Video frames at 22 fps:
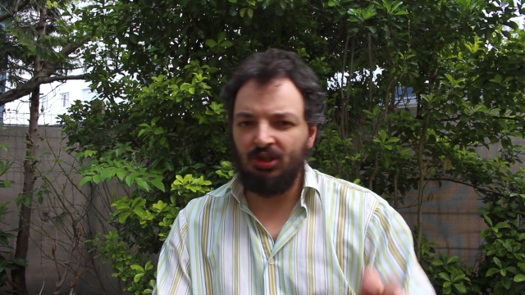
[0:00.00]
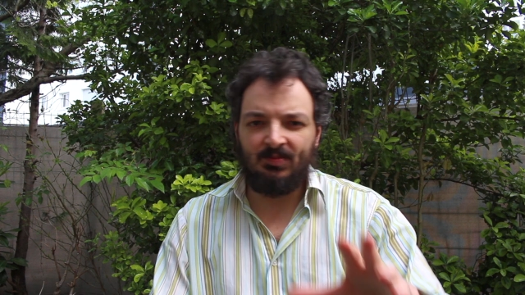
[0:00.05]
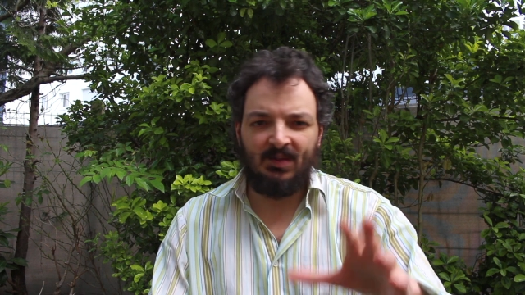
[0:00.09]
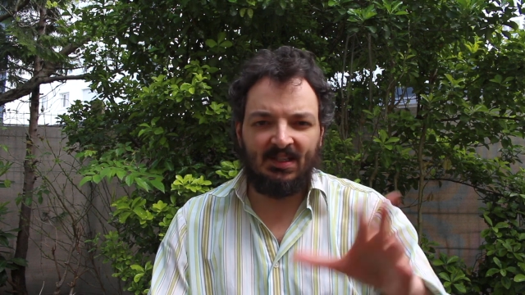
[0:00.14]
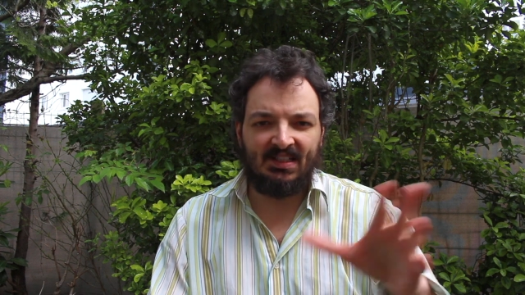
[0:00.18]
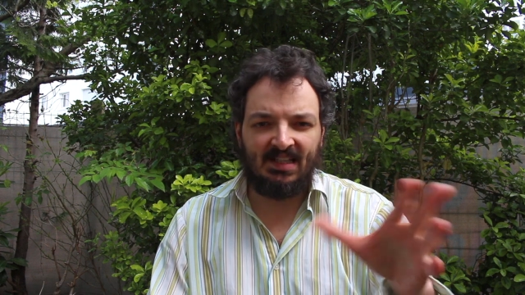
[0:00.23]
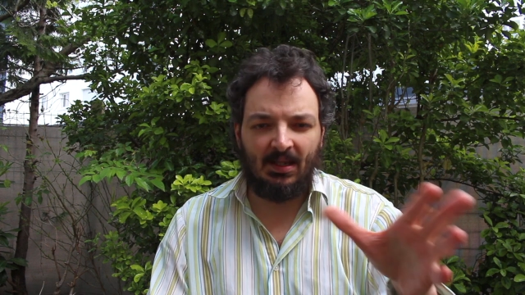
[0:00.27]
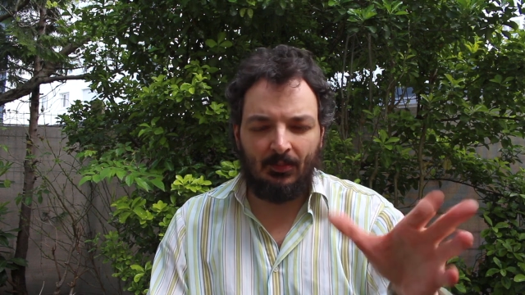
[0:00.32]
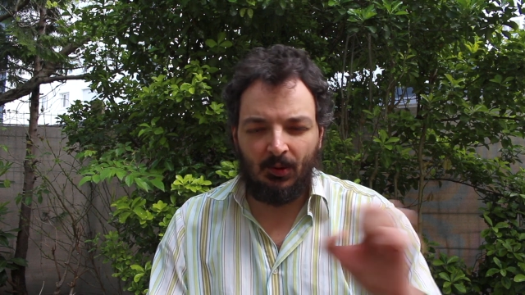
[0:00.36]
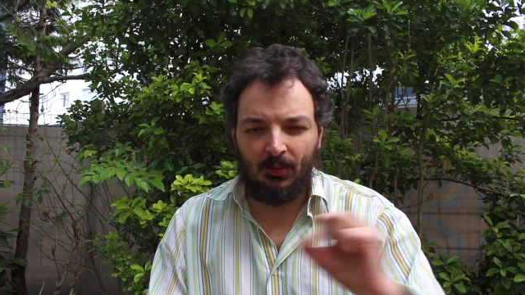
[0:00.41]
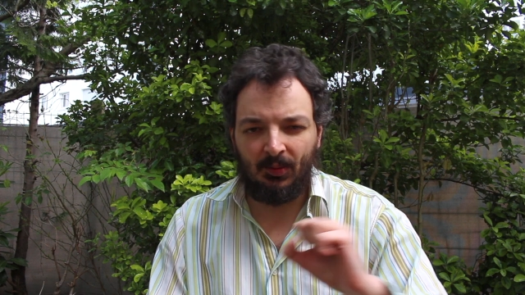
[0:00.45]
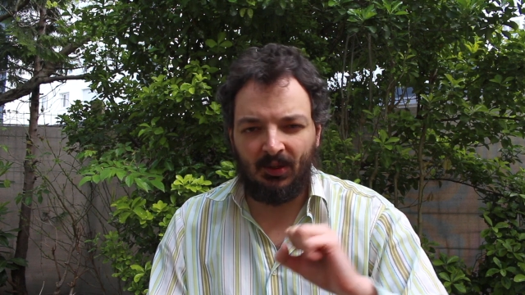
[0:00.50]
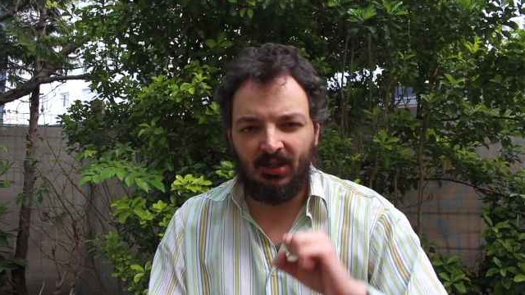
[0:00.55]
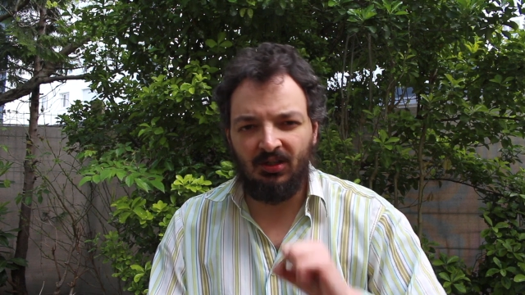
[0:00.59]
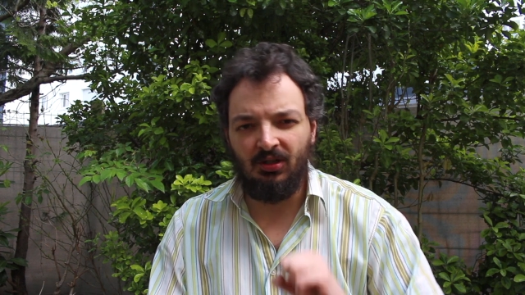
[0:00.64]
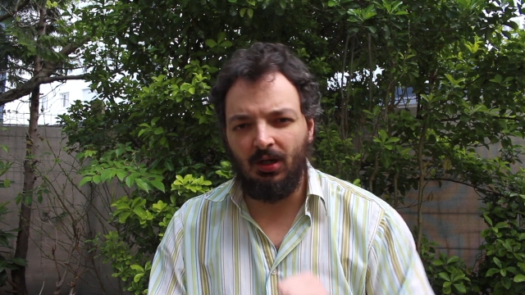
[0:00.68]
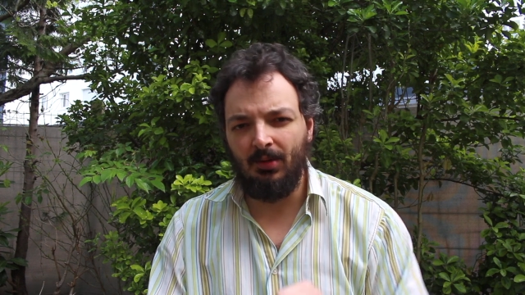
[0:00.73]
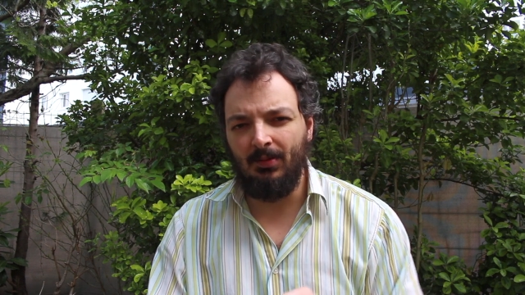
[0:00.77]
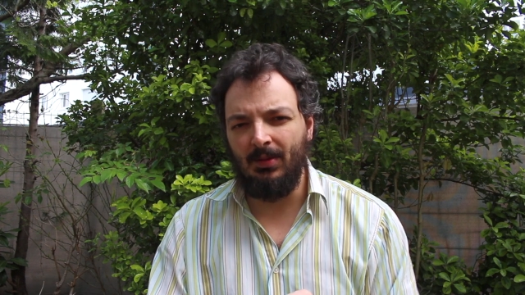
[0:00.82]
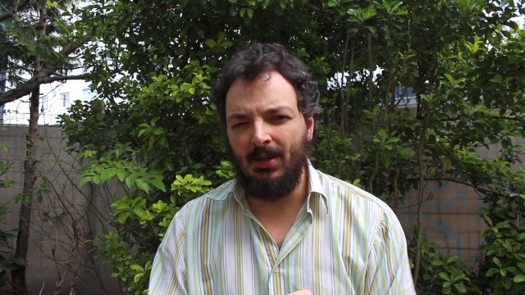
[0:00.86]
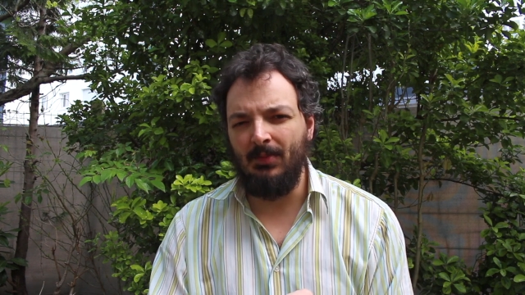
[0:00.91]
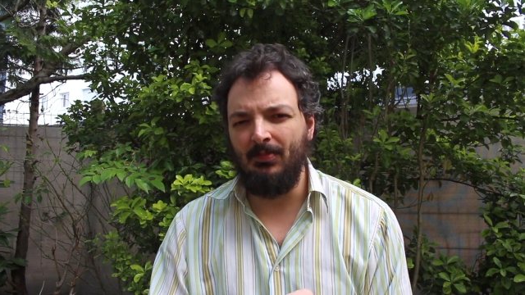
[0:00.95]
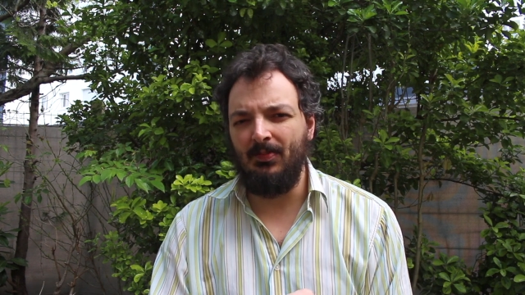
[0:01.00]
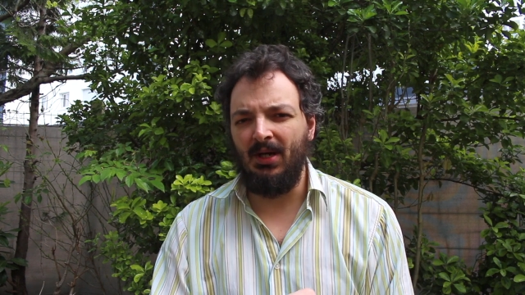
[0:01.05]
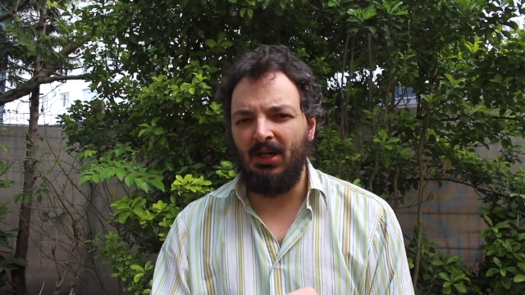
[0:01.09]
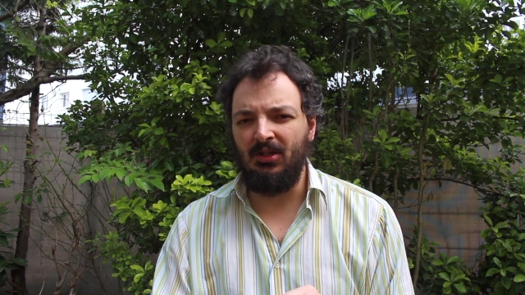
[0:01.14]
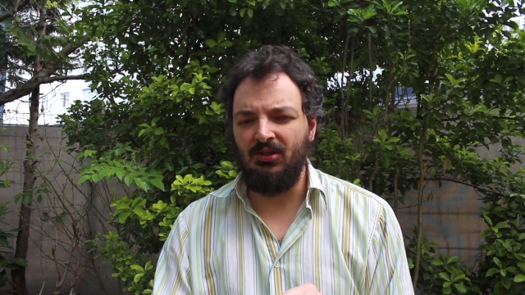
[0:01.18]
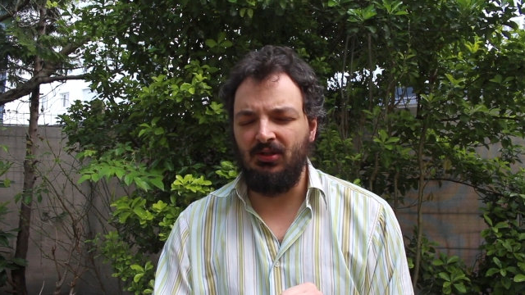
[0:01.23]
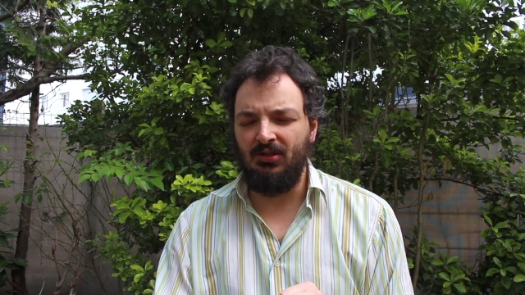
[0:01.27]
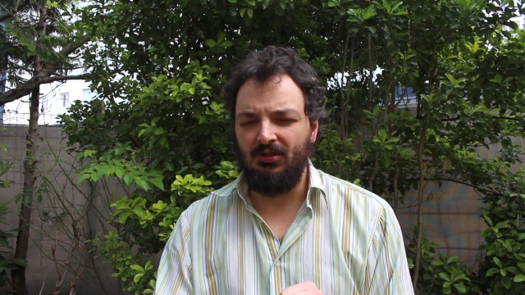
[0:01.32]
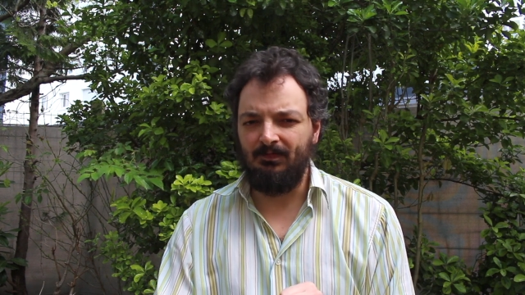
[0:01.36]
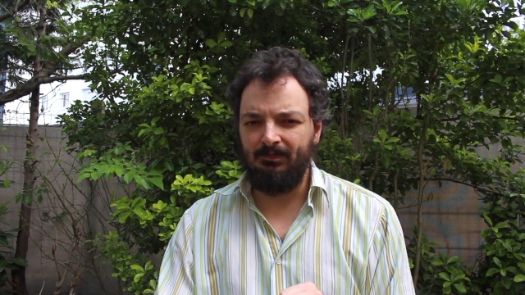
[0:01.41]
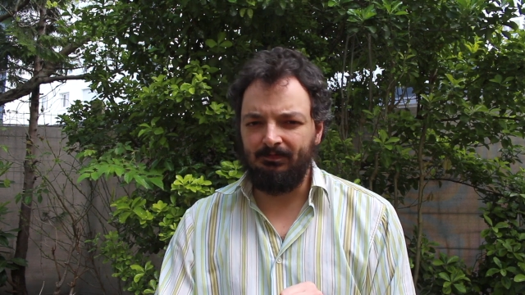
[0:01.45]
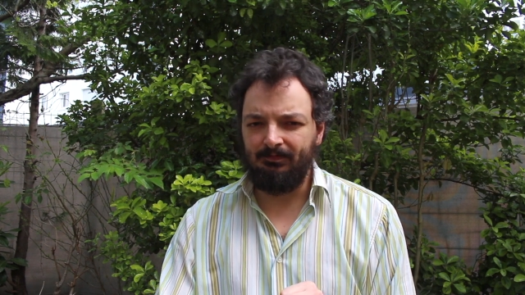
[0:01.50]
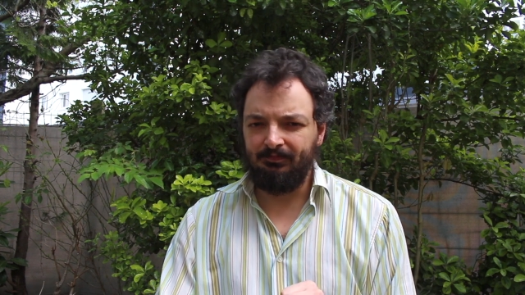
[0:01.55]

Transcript: se passe à peu près dans la même période.